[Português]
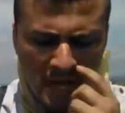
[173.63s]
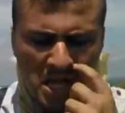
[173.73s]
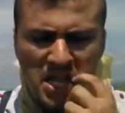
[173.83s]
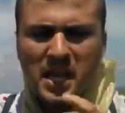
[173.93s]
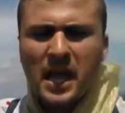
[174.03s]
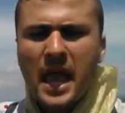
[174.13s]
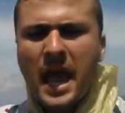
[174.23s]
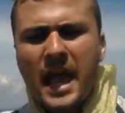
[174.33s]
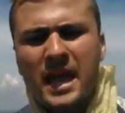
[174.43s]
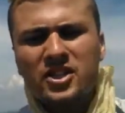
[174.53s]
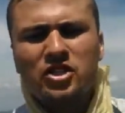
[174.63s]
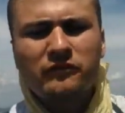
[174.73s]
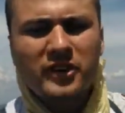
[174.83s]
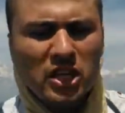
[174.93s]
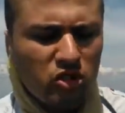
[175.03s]
E é este
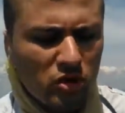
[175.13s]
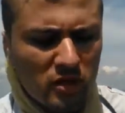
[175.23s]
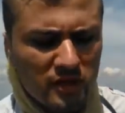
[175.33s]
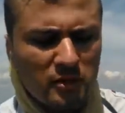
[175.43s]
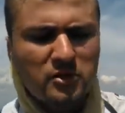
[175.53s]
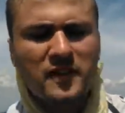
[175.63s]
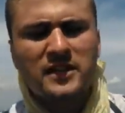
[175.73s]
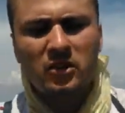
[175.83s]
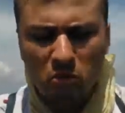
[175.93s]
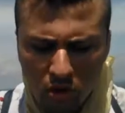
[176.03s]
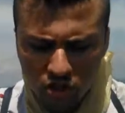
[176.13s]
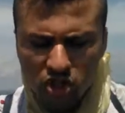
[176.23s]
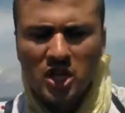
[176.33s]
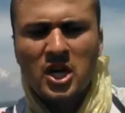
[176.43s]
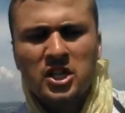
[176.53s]
vídeo que nós estamos fazendo hoje
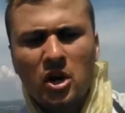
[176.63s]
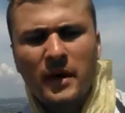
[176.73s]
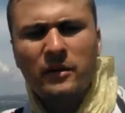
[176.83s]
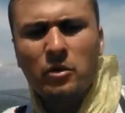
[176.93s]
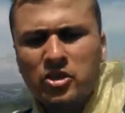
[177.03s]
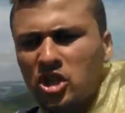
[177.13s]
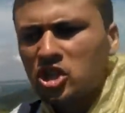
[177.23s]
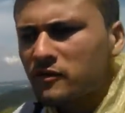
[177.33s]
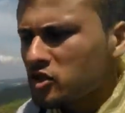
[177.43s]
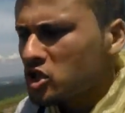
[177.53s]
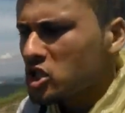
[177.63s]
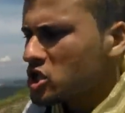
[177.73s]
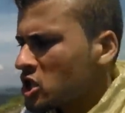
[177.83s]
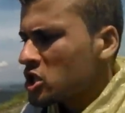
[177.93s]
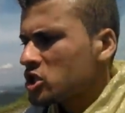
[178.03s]
não é no objetivo de,
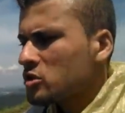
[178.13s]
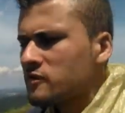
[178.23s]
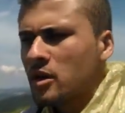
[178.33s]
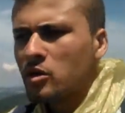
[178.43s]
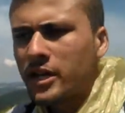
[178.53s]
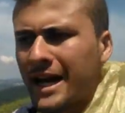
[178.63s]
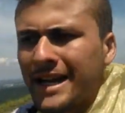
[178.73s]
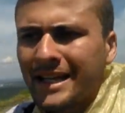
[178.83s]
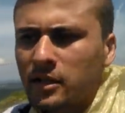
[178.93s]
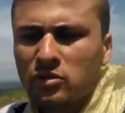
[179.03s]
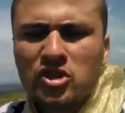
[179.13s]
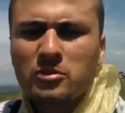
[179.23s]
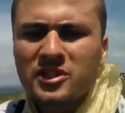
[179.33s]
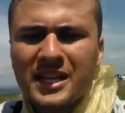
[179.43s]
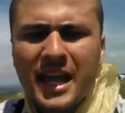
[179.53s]
de nos vangloriar nada, não
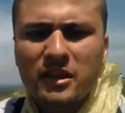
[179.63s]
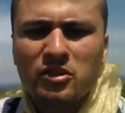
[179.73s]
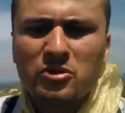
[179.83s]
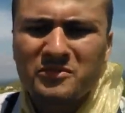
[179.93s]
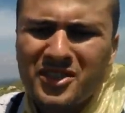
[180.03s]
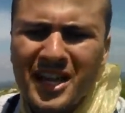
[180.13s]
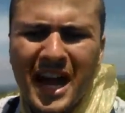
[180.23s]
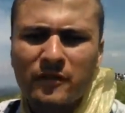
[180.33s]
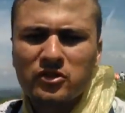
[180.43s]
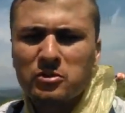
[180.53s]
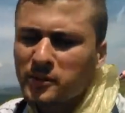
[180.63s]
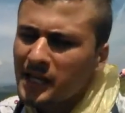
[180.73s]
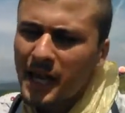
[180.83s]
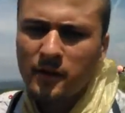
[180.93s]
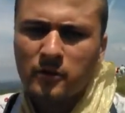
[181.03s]
somos ninguém, somos miseráveis, somos
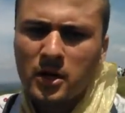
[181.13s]
pequenos.